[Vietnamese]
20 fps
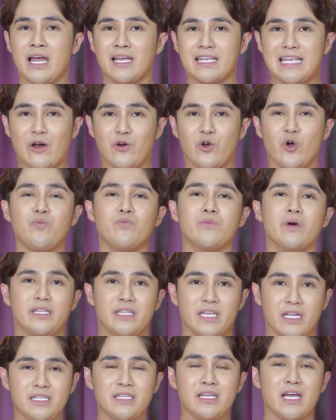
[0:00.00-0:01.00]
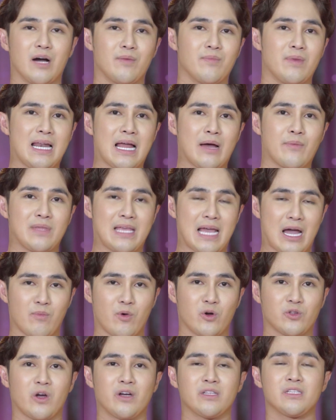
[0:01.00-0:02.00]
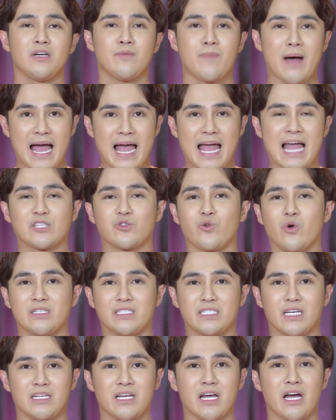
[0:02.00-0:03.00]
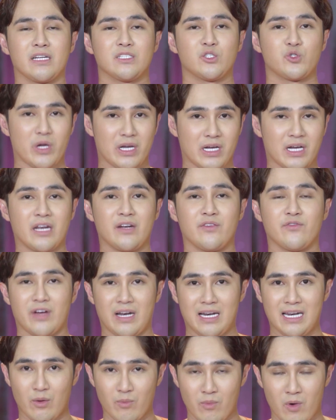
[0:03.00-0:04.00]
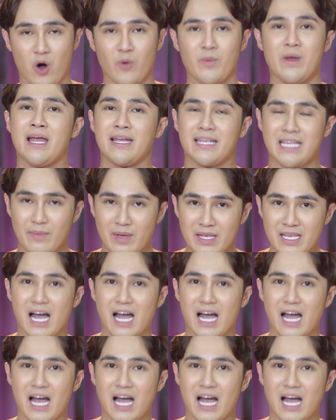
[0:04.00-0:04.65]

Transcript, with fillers: vào lúc 19 giờ 15 vào mỗi tối thứ ba hàng tuần trên kênh truyền hình Vĩnh Long 1 và bây